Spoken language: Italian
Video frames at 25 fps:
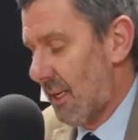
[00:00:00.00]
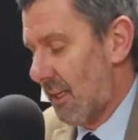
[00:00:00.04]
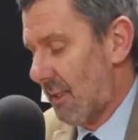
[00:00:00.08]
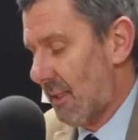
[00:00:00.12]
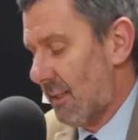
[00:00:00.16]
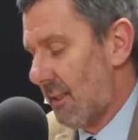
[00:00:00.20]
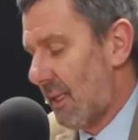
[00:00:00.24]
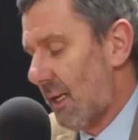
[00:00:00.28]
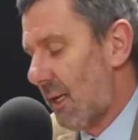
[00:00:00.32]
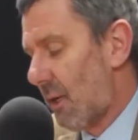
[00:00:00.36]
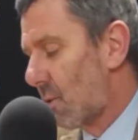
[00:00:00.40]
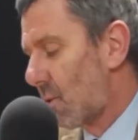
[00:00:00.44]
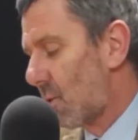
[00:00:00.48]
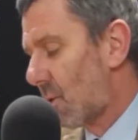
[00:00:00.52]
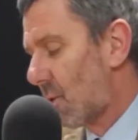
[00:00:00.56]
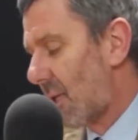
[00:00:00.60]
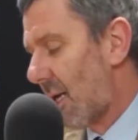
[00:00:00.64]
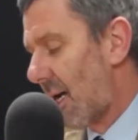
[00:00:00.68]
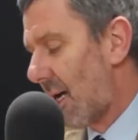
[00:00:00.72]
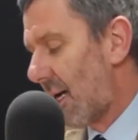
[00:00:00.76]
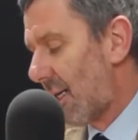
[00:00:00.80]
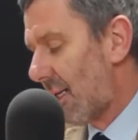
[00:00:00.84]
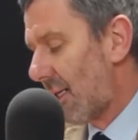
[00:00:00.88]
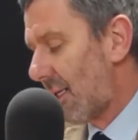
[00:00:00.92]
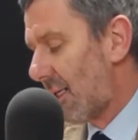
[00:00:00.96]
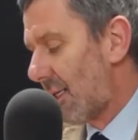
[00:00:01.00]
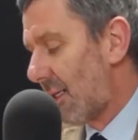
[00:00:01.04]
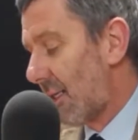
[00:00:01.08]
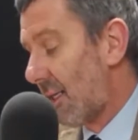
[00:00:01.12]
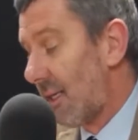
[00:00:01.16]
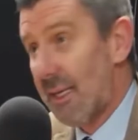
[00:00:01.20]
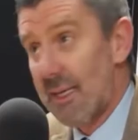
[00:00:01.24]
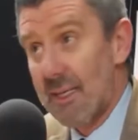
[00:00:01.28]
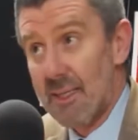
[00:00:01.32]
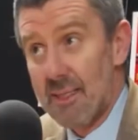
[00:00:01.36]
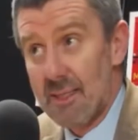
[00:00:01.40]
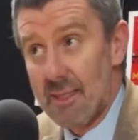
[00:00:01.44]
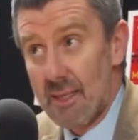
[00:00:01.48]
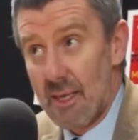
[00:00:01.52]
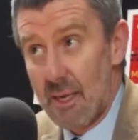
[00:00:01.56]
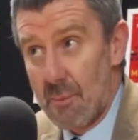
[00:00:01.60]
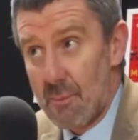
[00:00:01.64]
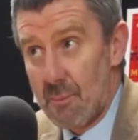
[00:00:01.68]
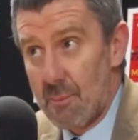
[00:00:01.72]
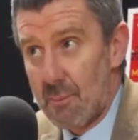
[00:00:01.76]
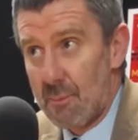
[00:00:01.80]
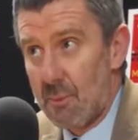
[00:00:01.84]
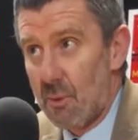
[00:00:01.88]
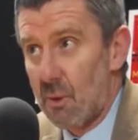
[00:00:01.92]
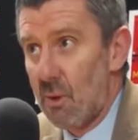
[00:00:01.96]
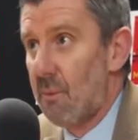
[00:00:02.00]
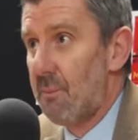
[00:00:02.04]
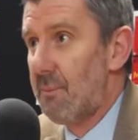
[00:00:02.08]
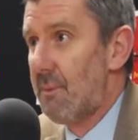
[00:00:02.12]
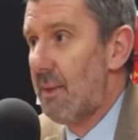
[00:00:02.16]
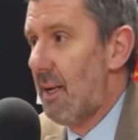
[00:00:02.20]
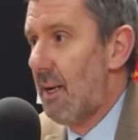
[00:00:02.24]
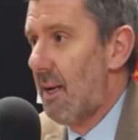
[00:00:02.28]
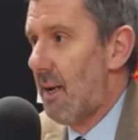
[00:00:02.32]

da non dare il tempo